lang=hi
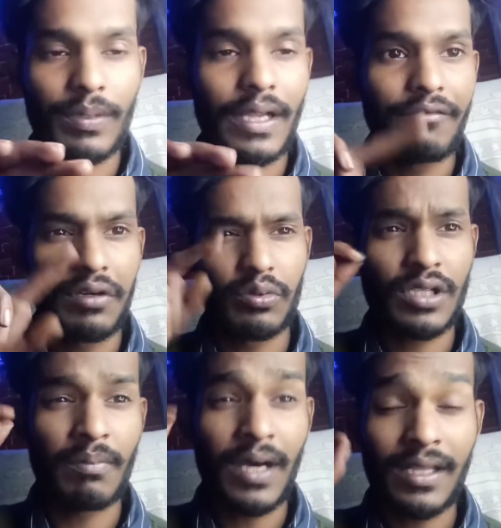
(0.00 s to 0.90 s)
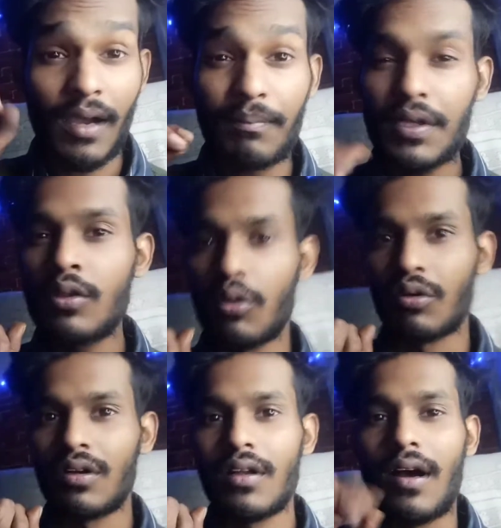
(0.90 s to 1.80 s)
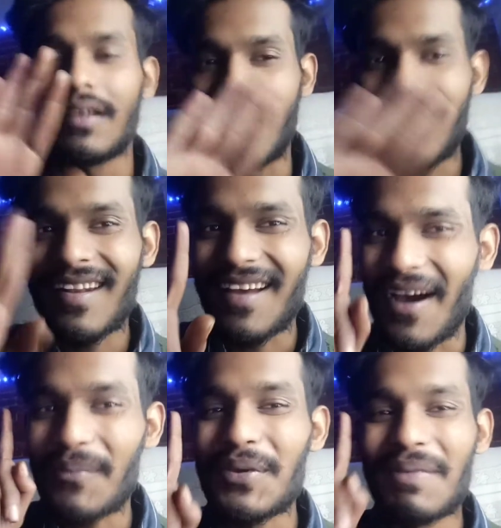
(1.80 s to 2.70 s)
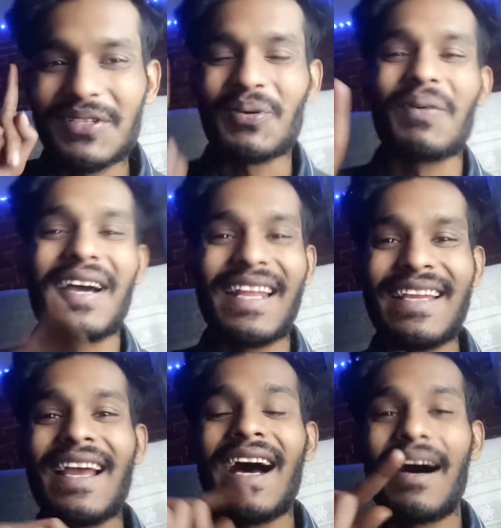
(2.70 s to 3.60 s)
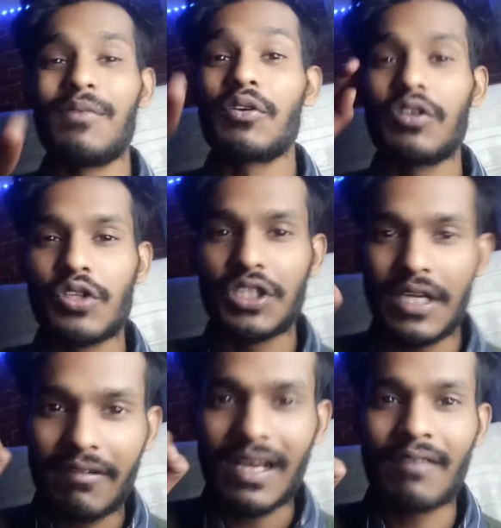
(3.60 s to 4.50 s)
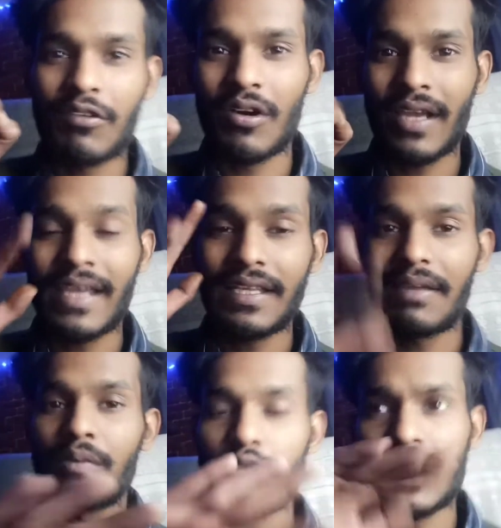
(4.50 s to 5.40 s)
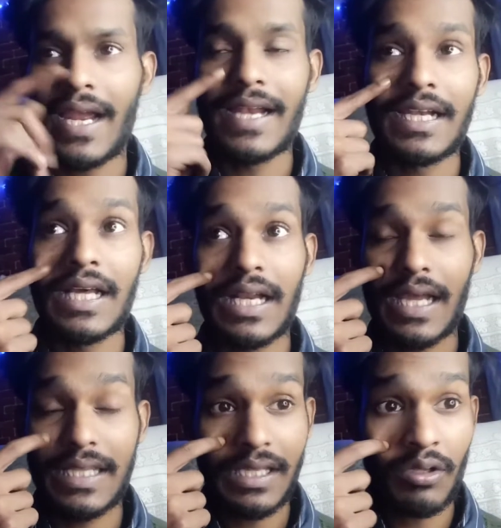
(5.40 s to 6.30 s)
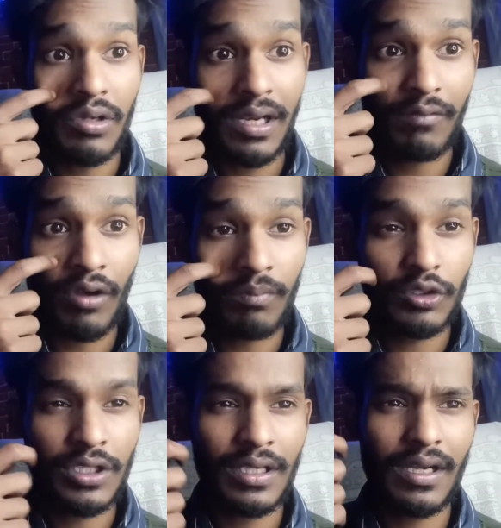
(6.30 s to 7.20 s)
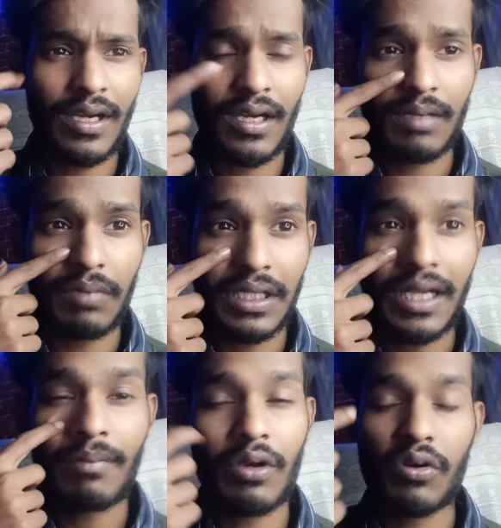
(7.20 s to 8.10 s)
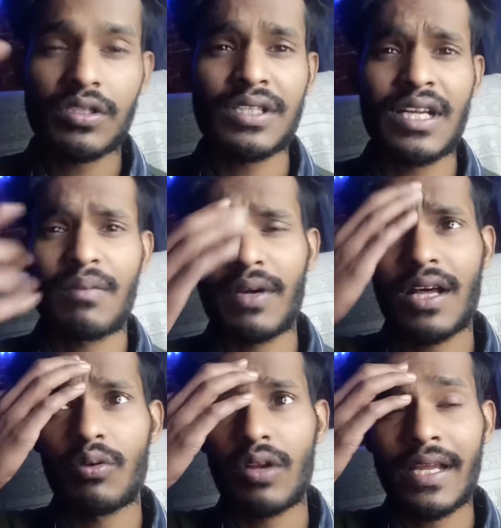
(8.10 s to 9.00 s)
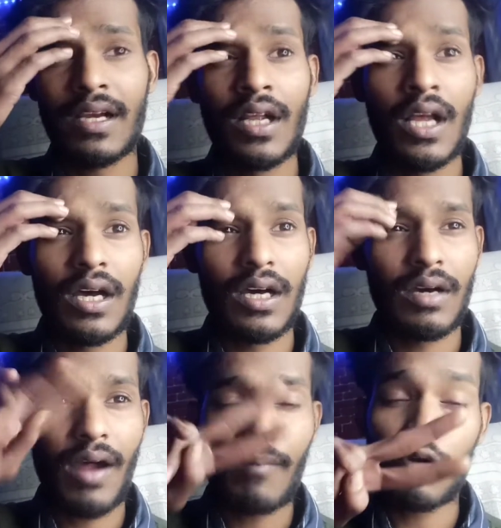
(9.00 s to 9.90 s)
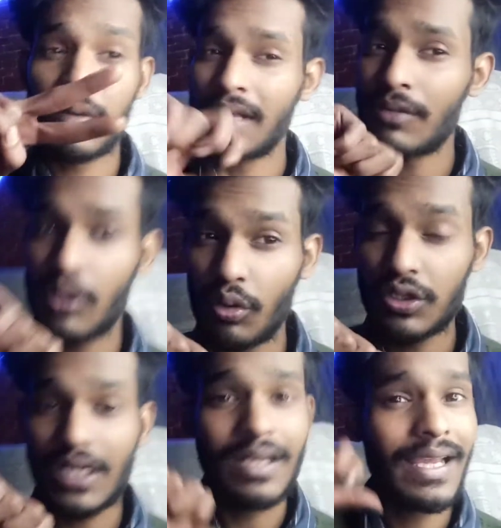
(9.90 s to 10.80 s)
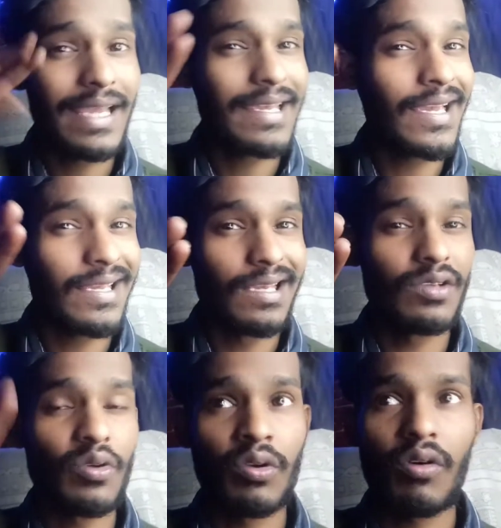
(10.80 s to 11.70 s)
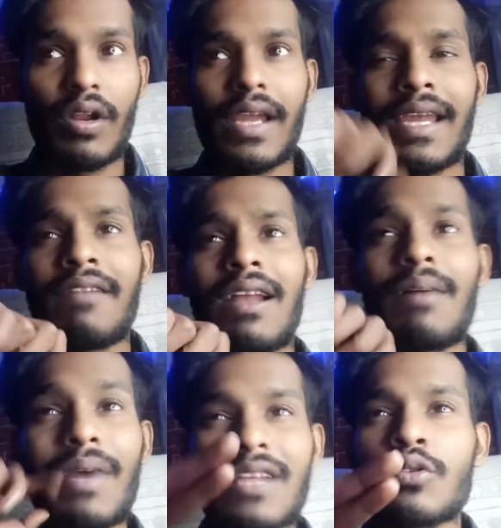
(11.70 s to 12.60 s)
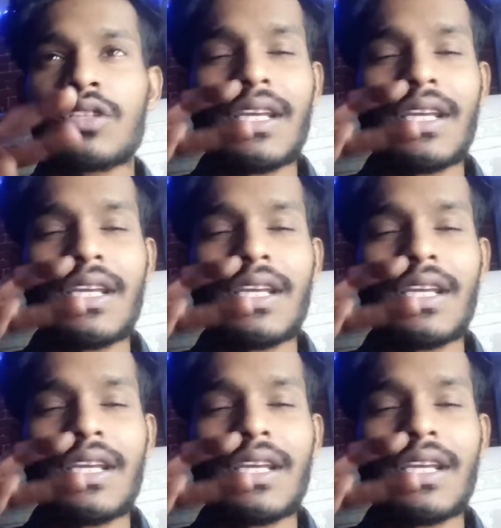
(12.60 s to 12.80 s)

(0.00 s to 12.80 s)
पे फिर उसके बाद अभी तो ना ना ना अभी मैं सोऊंगा नहीं अभी क्योंकि जो ये वाला ब्लॉग है ये भी मुझे एडिट करना है देखता हूँ ये वाला ब्लॉग मुझे बताना मैं कौन से चैनल पर डालूँ लाइक आपको पता है मेरे दो चैनल है एक है इक्की जोन और एक है ये वाला मैंने सोचा